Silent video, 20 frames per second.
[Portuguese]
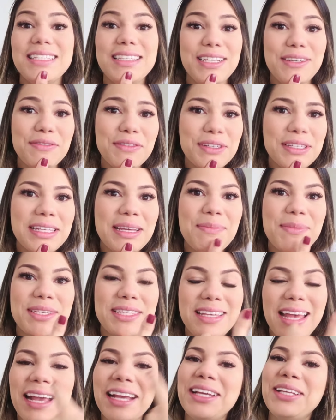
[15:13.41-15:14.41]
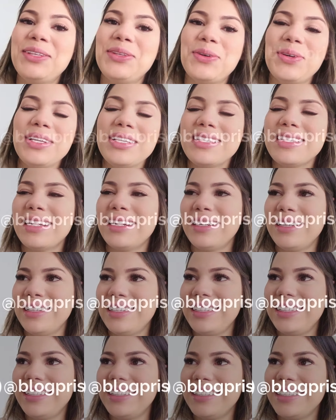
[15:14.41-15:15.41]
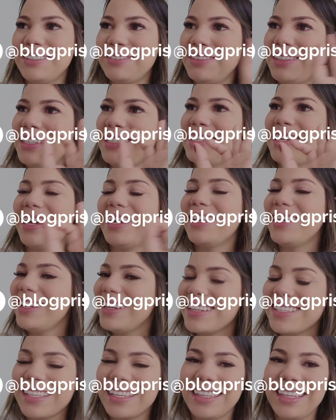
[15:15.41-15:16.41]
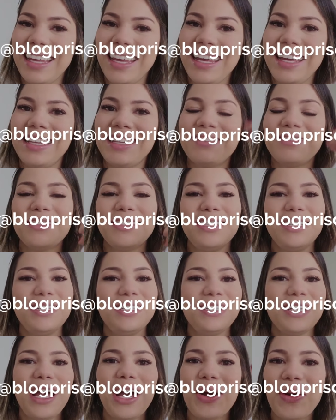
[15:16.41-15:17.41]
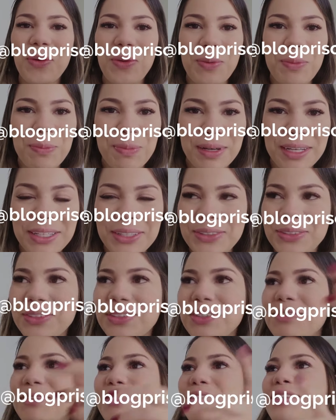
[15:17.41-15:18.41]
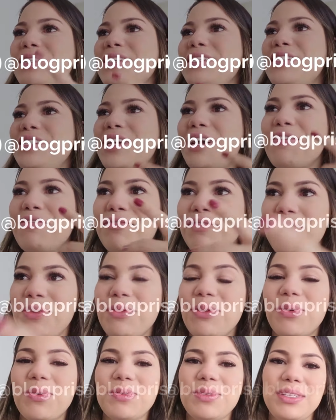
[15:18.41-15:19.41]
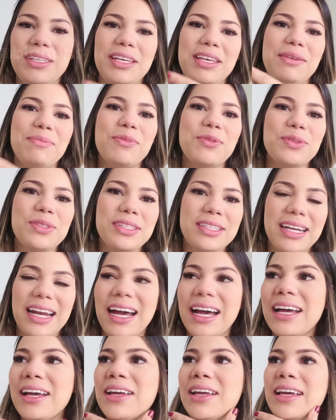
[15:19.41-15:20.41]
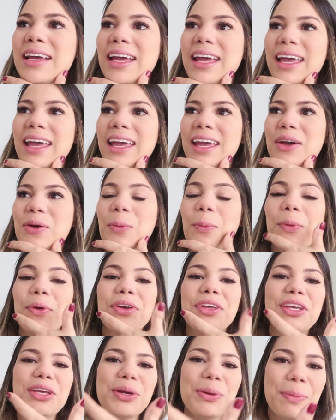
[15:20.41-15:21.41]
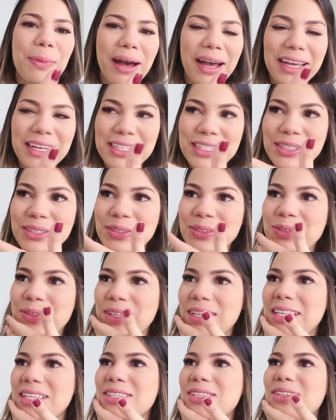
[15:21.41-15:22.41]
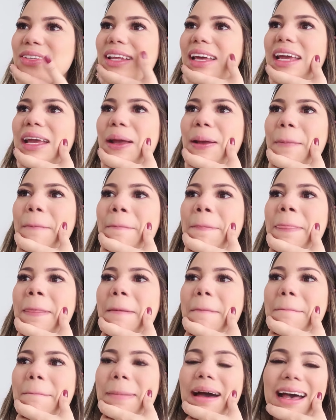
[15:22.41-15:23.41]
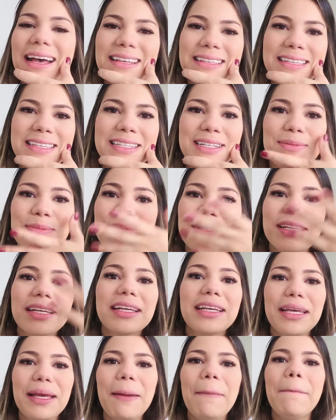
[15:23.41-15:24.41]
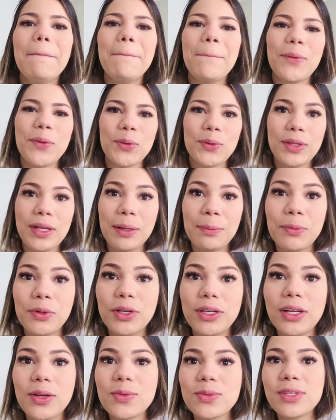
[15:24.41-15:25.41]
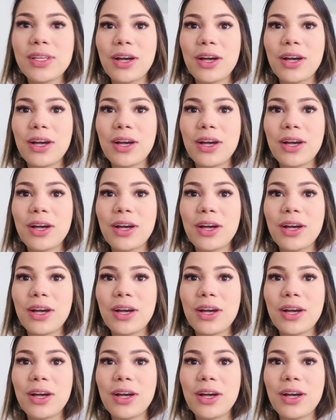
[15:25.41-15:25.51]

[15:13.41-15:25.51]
Se você me segue no Instagram, que eu vou deixar aqui nessa tela, você já acompanhou, você já viu, eu consegui mostrar é, um pouquinho mais de tudo isso, né? Mas estamos aqui podre, amor, dá um